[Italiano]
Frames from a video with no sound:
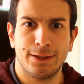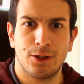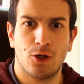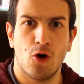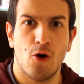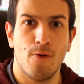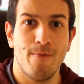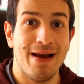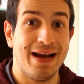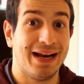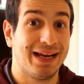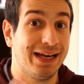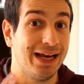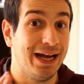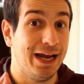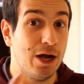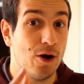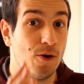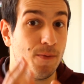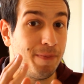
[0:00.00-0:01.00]
come
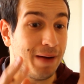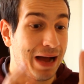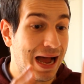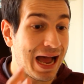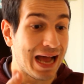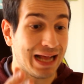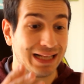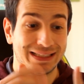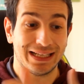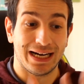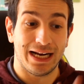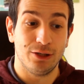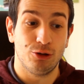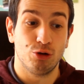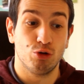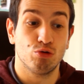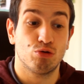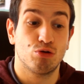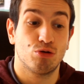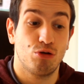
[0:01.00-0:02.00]
Cleopatra,
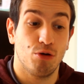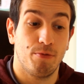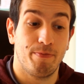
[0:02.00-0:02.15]
giusto